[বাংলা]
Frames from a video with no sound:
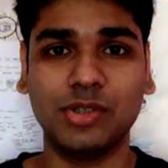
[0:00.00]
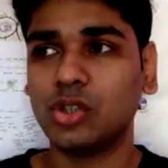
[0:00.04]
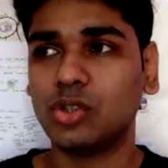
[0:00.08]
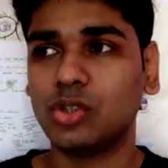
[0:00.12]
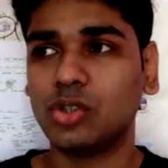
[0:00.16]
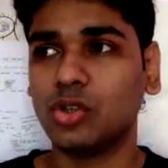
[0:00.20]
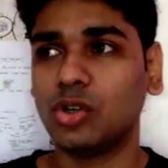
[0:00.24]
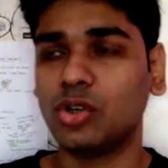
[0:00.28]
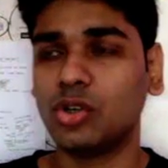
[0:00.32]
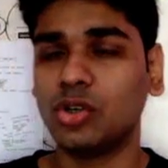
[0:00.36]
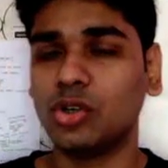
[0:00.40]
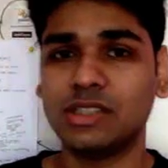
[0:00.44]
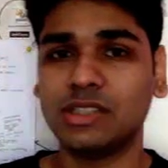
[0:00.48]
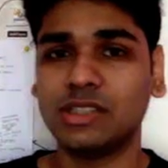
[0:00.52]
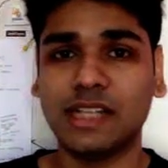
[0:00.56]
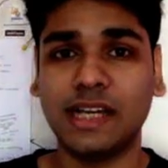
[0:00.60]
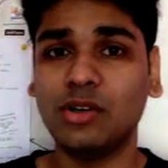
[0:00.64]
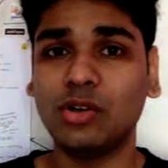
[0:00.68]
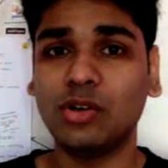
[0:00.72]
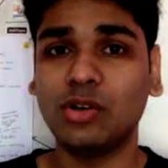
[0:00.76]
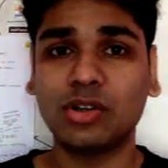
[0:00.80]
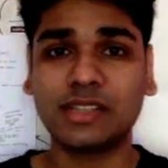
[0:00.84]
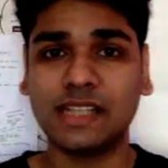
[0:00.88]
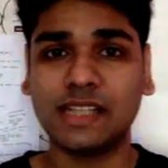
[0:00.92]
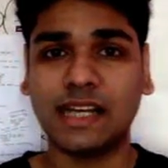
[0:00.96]
তো যাই
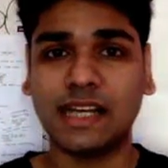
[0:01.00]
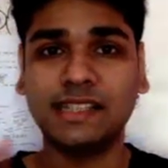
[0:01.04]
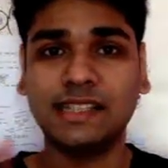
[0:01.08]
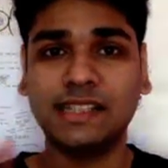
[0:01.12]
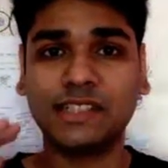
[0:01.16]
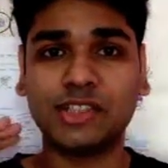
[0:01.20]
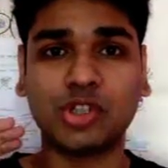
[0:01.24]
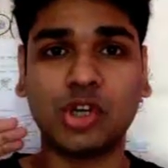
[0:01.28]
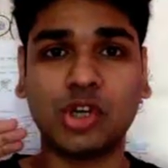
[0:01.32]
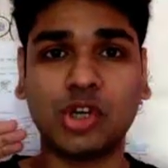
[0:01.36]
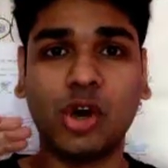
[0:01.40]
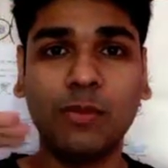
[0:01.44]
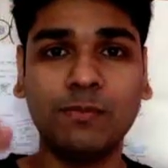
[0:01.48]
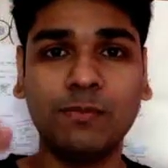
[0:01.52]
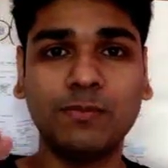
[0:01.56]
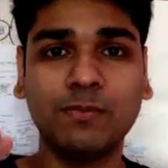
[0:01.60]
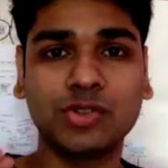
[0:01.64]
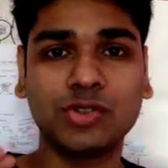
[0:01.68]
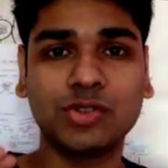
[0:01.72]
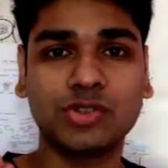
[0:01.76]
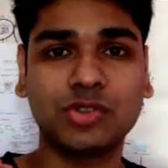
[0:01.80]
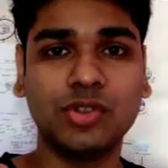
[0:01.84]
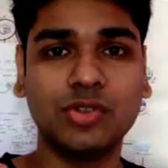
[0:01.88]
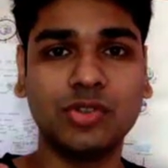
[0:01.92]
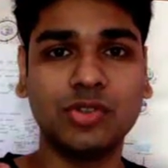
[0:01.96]
হোক তাদের সব
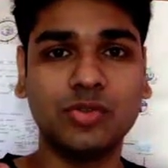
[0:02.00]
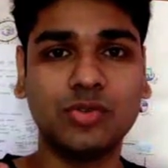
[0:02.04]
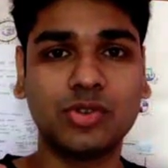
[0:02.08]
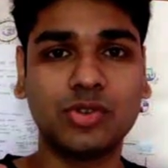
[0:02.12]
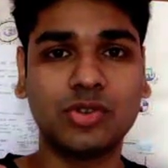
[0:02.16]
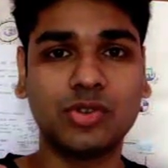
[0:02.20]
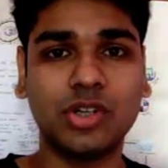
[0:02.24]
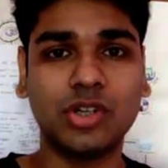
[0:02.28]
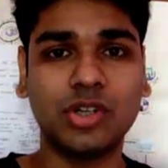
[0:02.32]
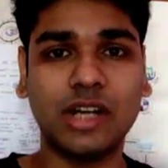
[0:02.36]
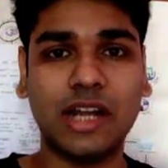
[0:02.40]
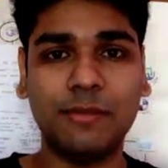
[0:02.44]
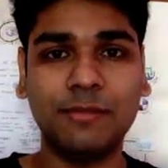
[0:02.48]
প্রশ্নের উত্তর